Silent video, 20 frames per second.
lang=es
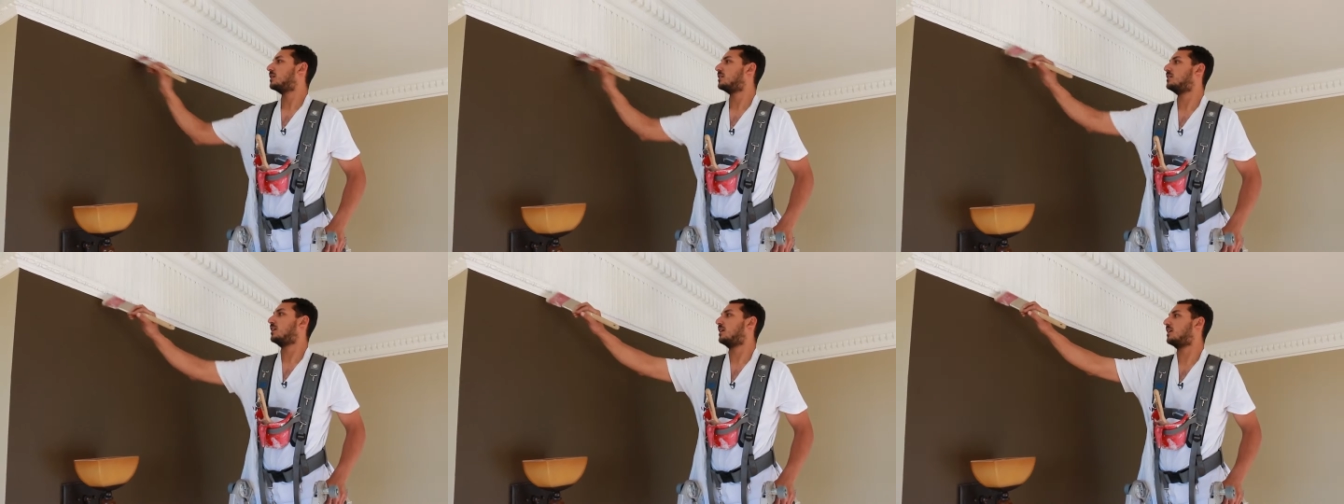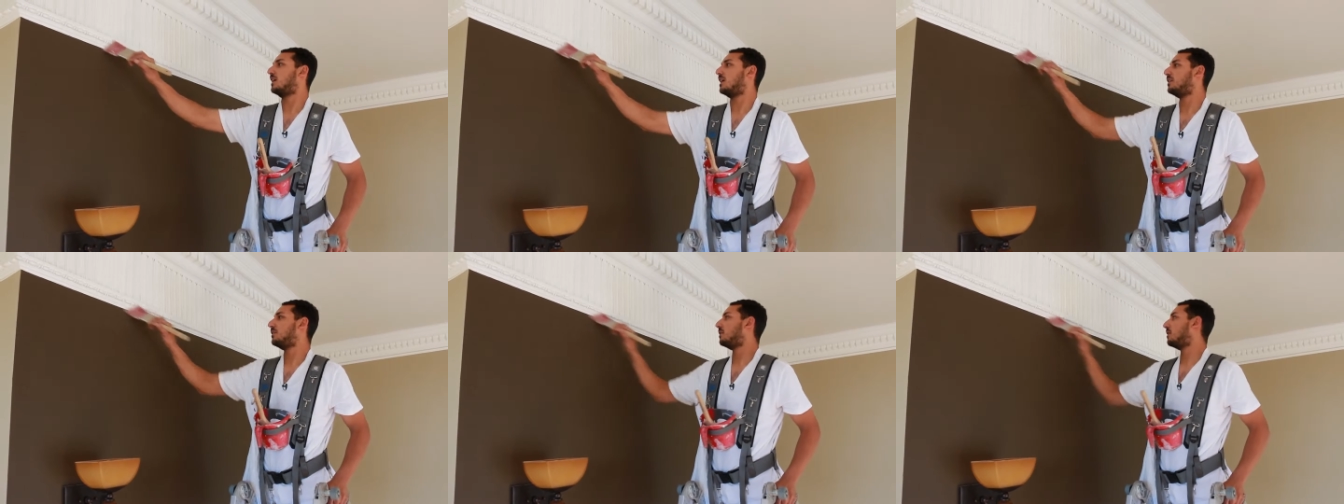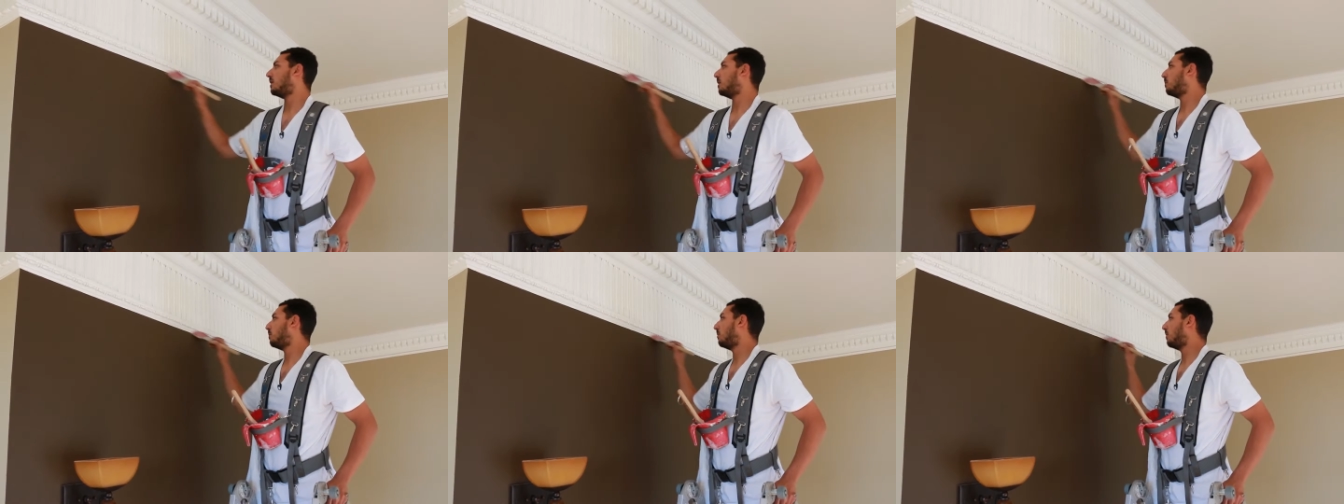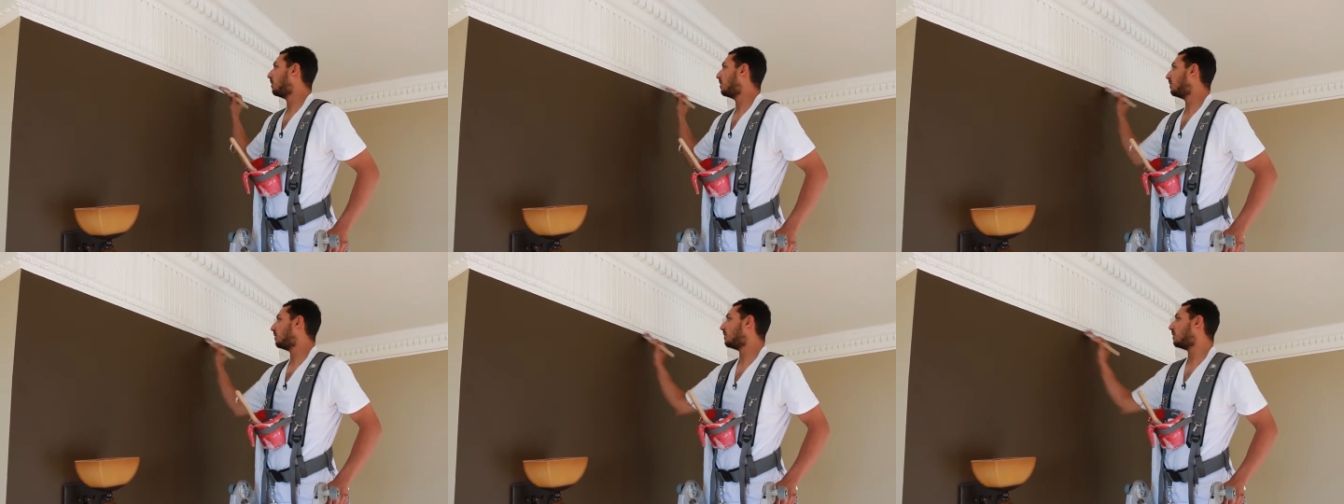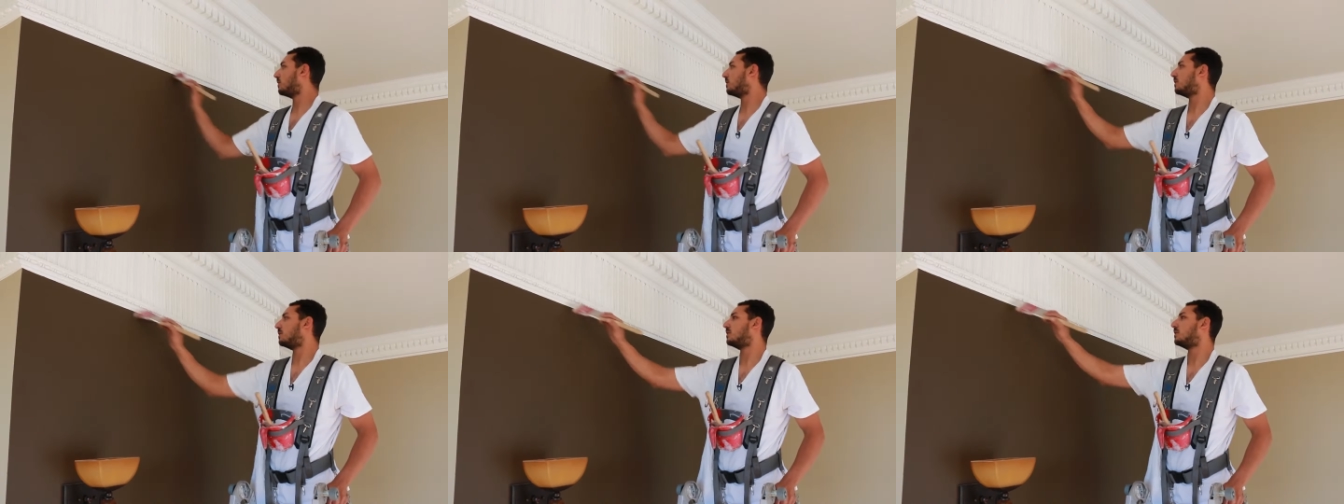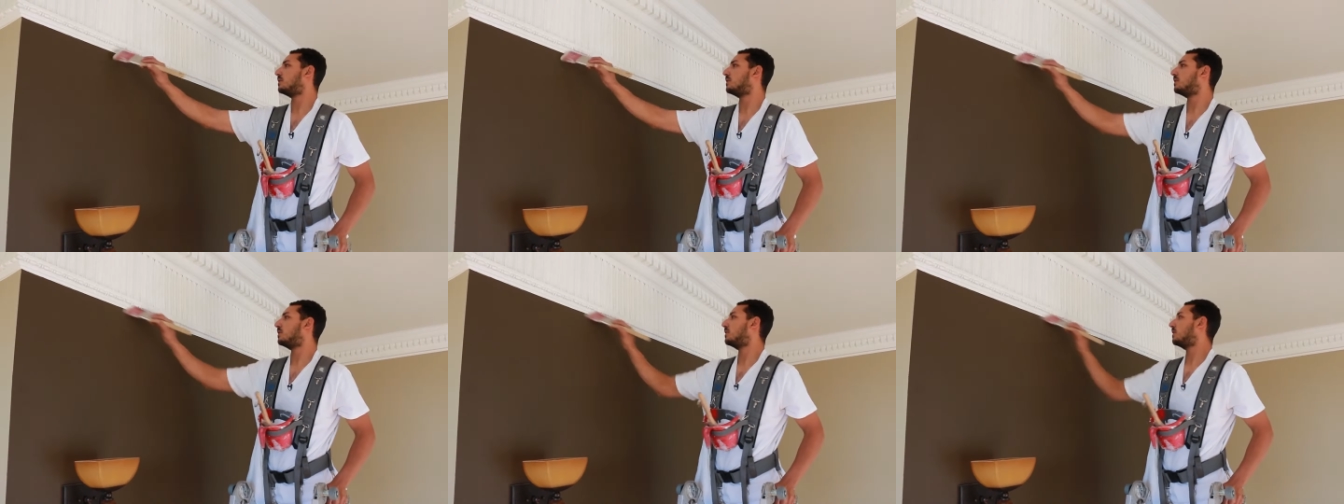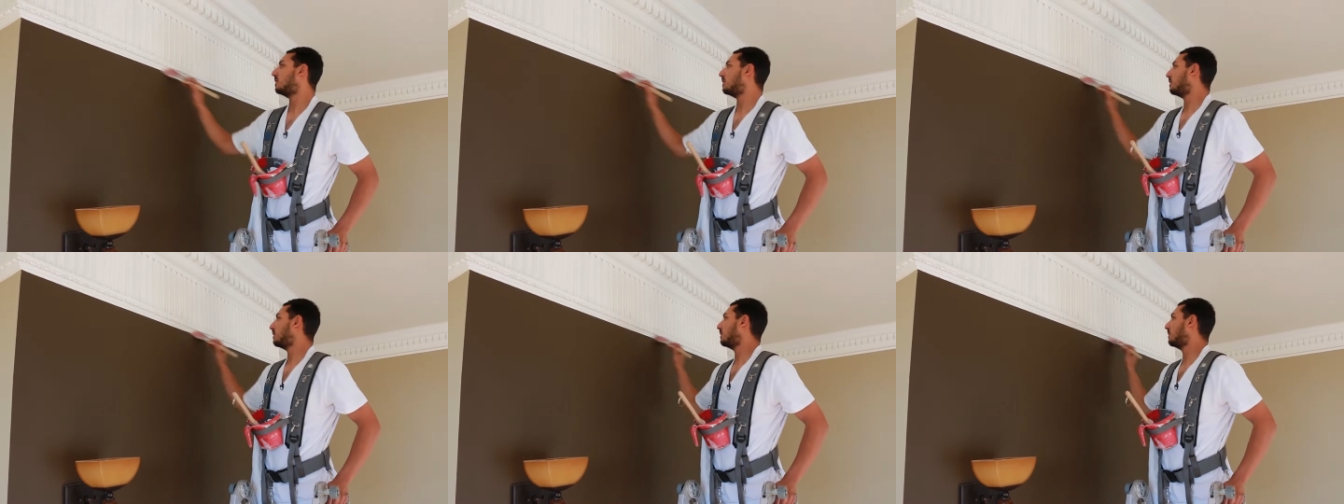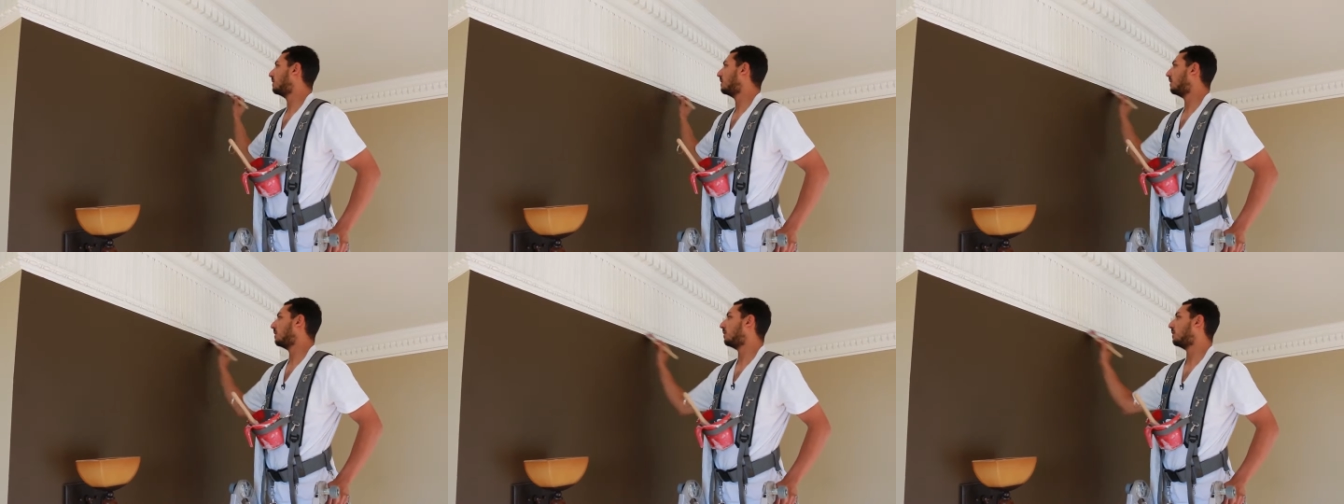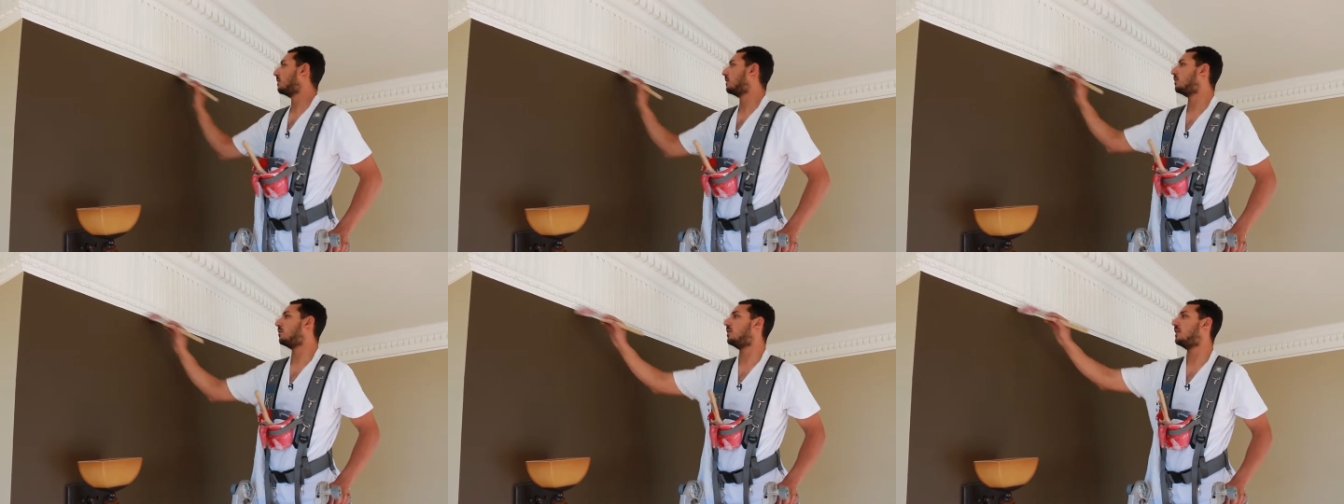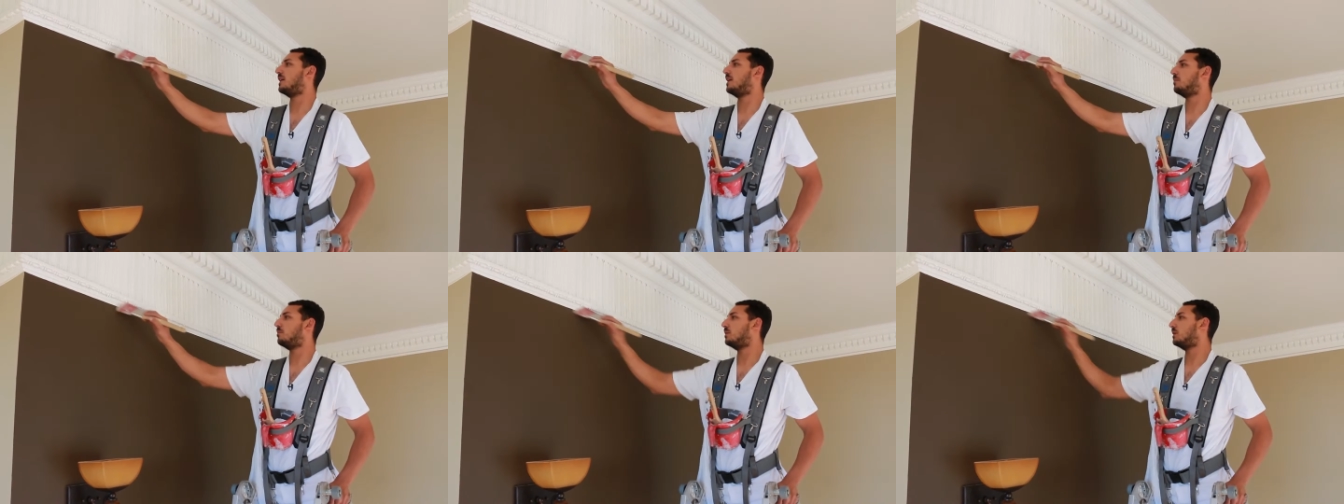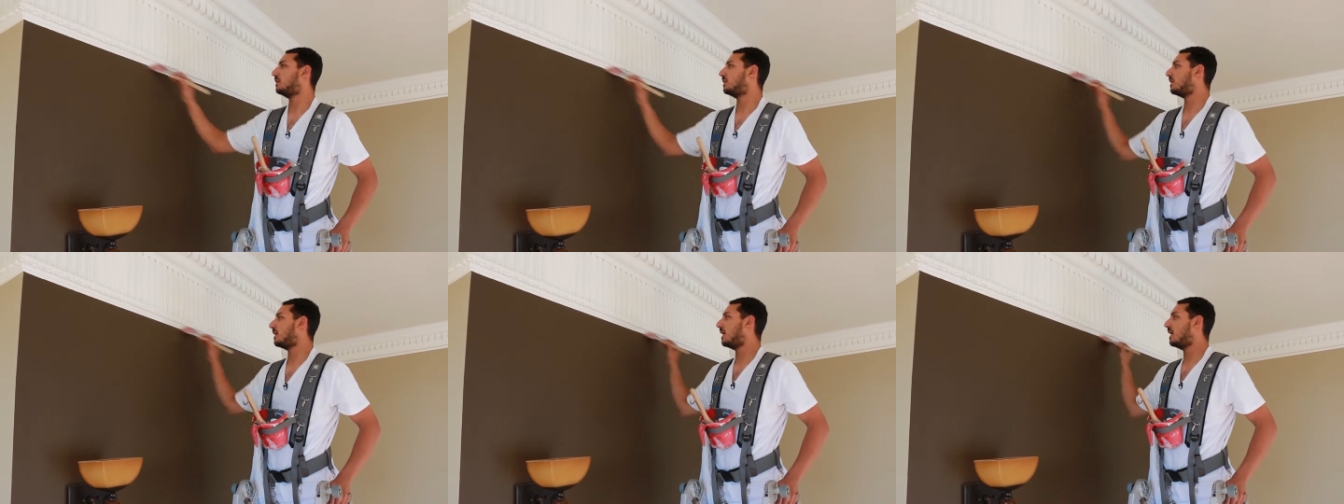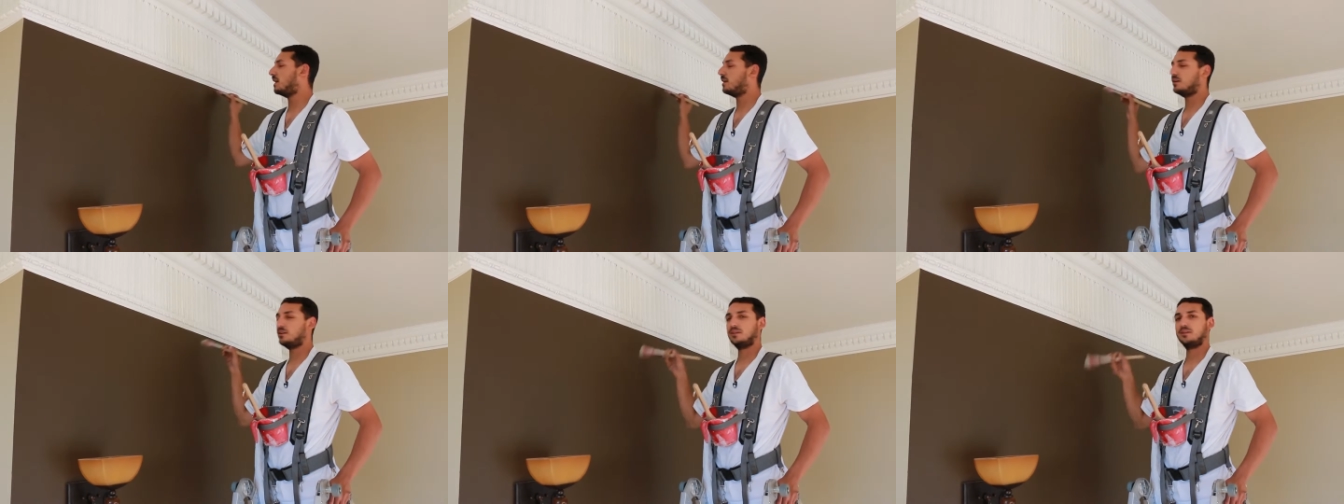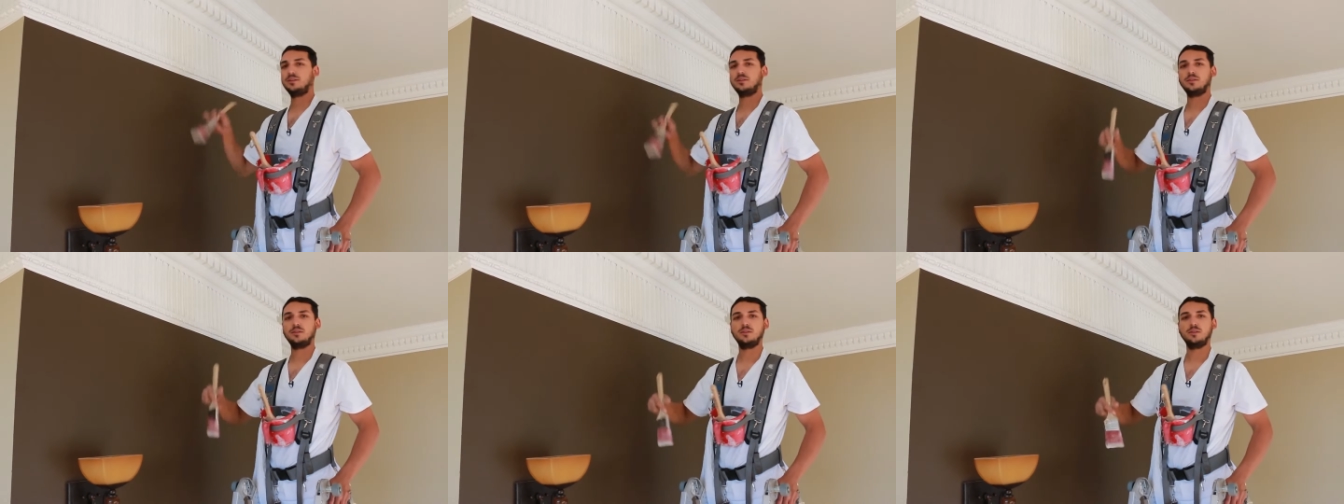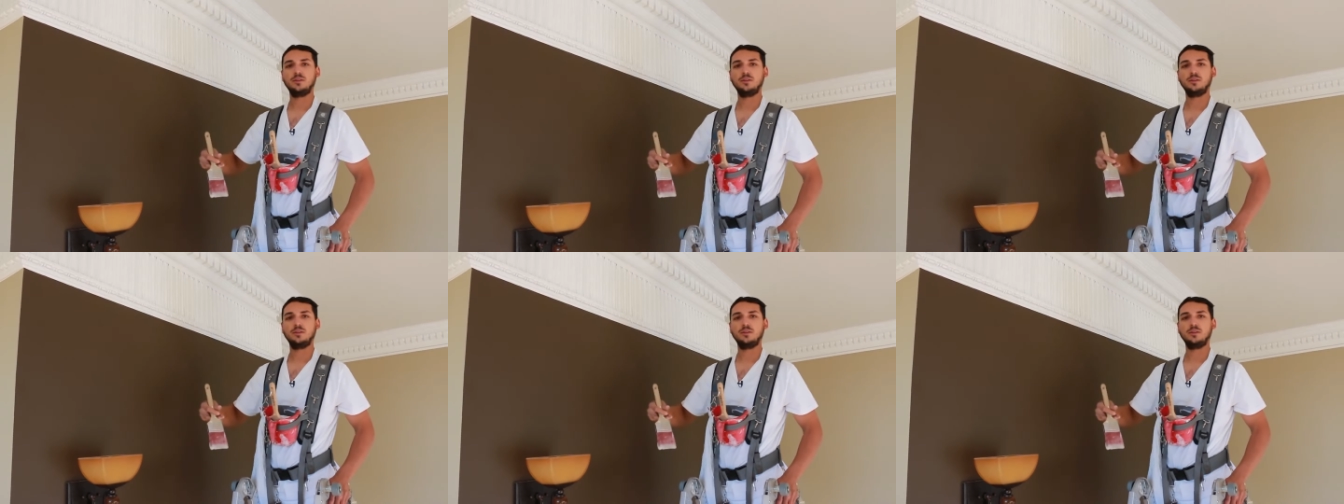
Sacando el polvo de donde voy a pintar,